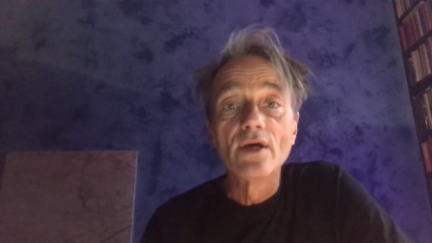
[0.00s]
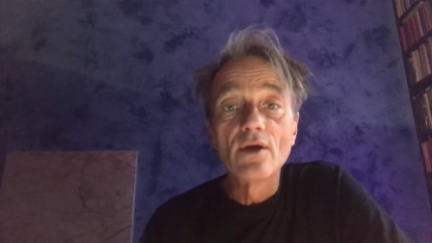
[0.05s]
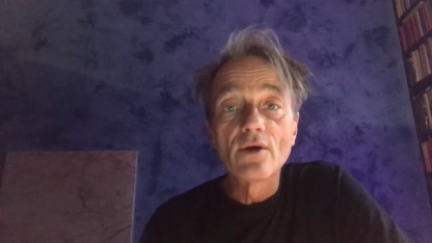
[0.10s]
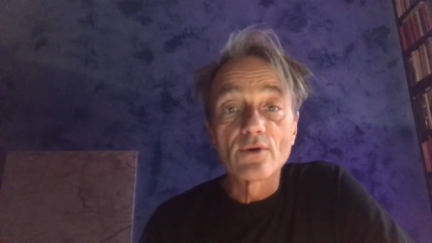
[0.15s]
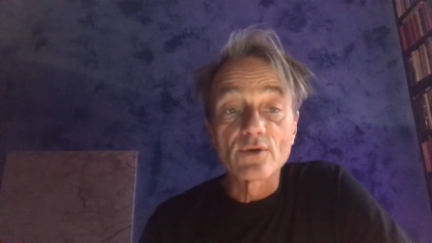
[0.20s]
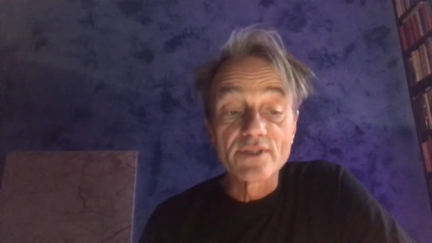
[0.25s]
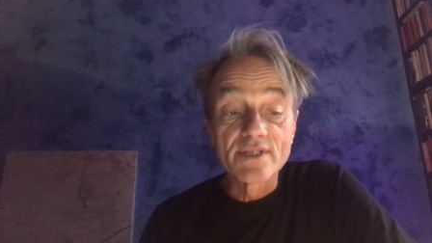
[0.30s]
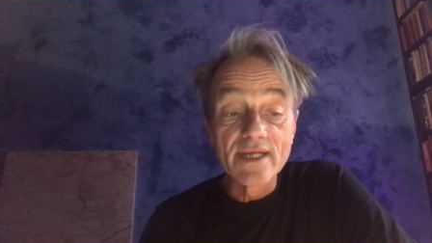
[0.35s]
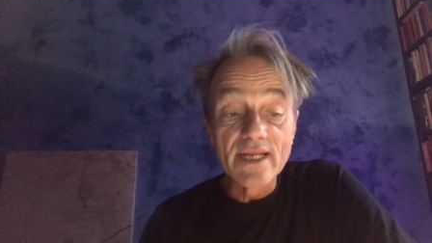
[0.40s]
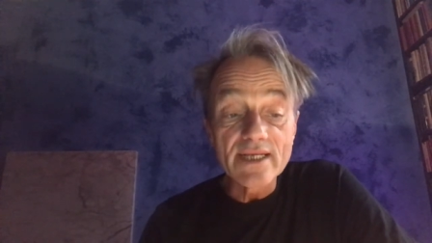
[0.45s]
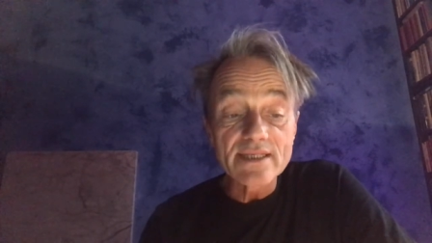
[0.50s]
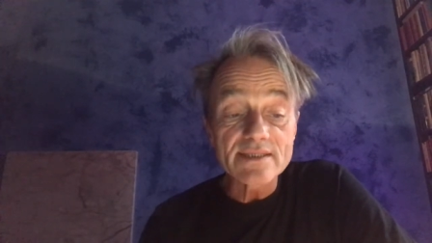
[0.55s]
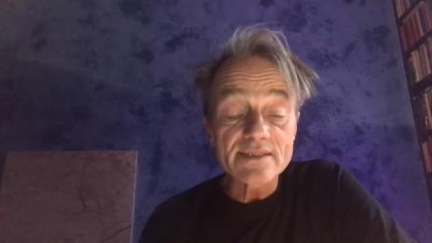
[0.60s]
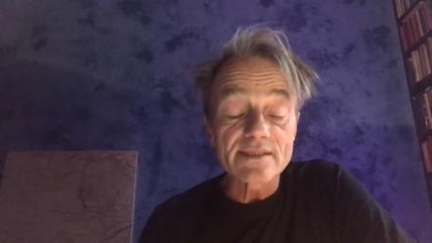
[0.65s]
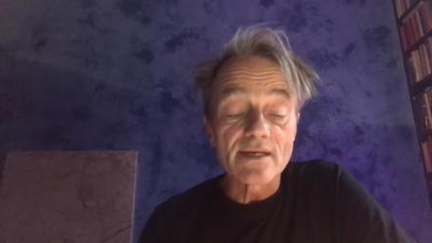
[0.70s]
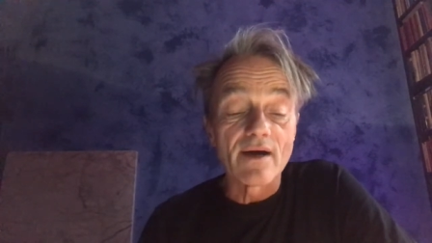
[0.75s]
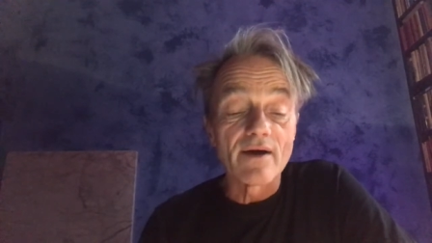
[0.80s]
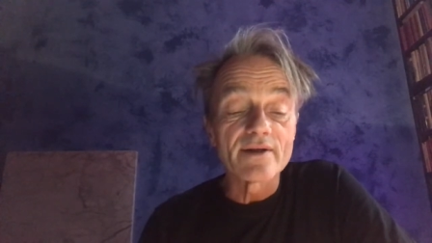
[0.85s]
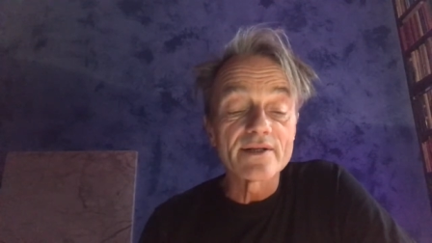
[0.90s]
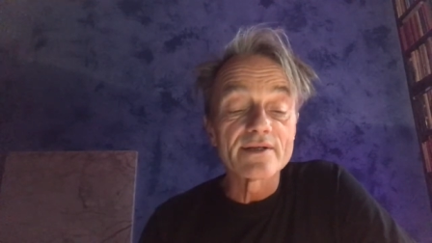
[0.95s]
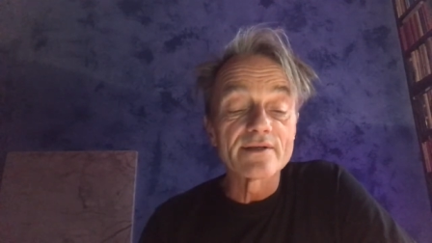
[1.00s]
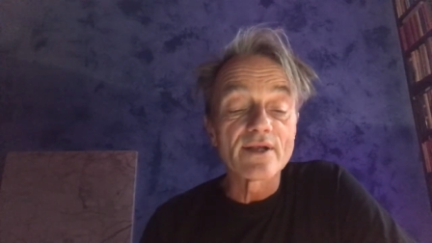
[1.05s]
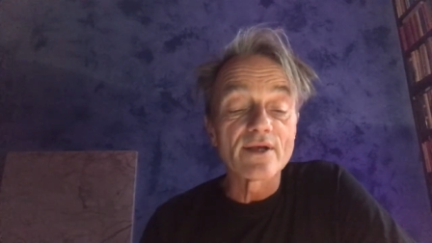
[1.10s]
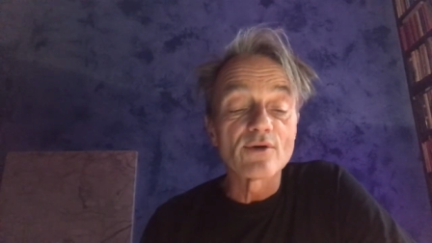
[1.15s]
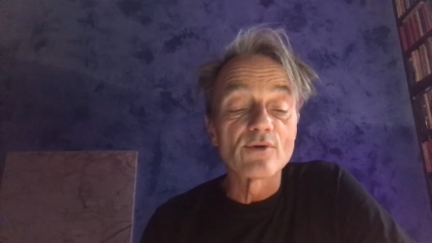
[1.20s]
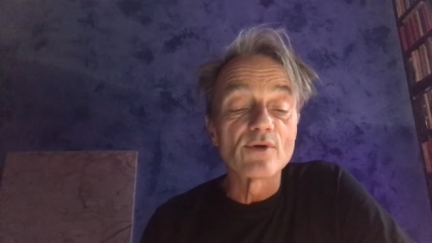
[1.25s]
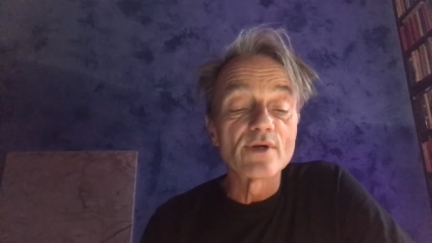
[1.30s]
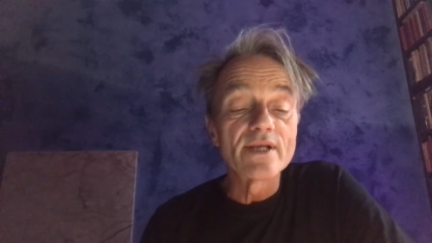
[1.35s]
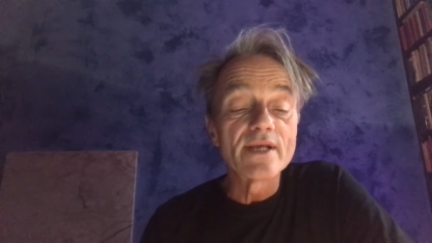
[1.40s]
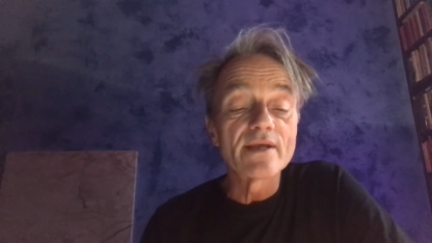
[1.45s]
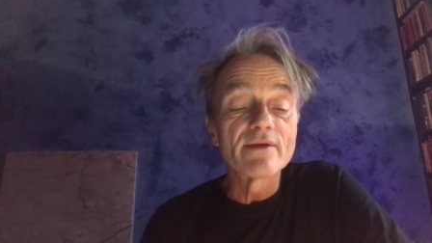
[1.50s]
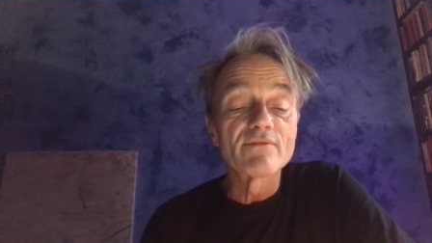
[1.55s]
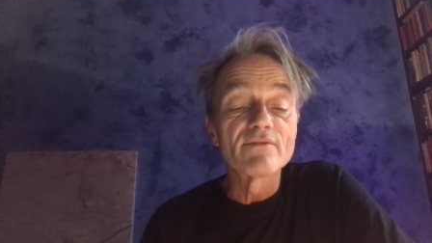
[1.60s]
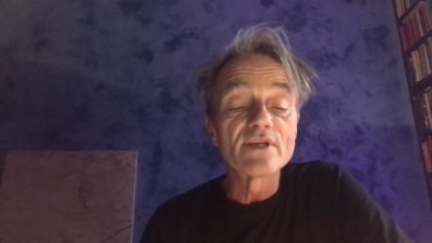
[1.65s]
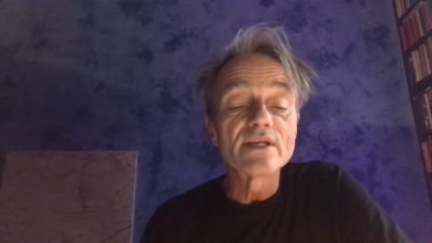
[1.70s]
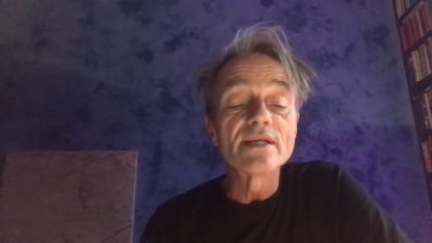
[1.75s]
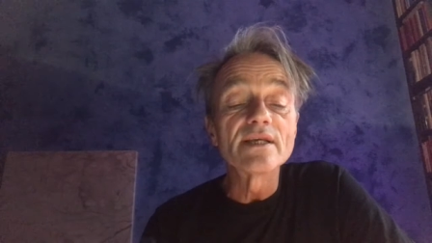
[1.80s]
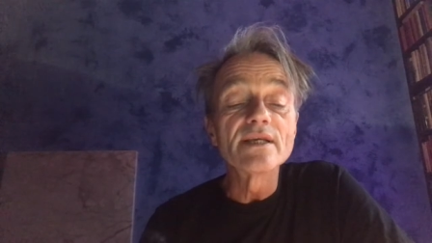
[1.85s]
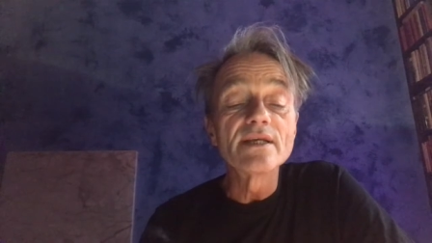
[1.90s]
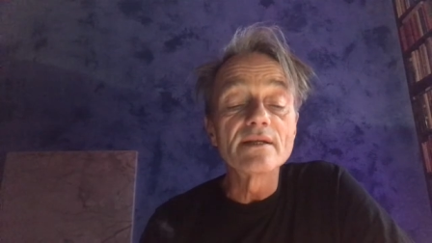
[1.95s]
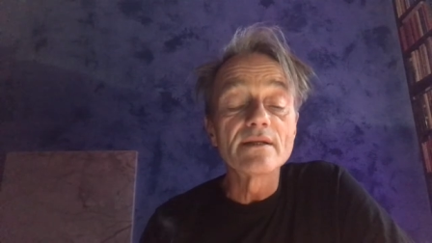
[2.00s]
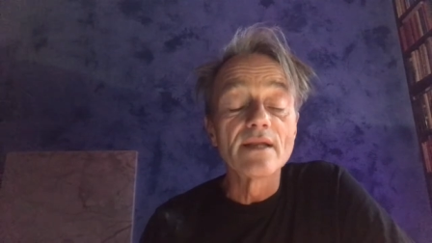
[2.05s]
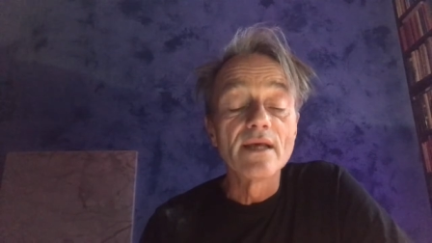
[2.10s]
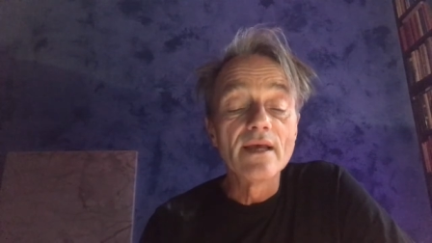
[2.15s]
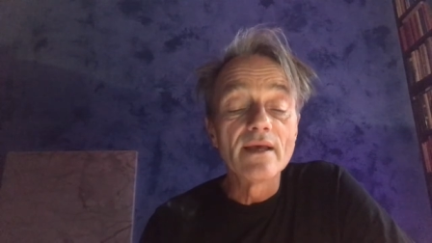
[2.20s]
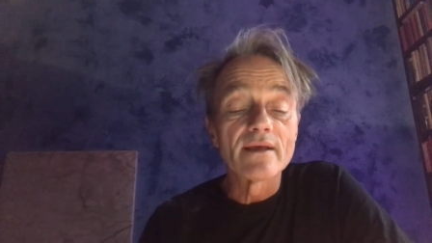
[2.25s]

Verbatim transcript: und nichtsahnende Kollegen wie ihn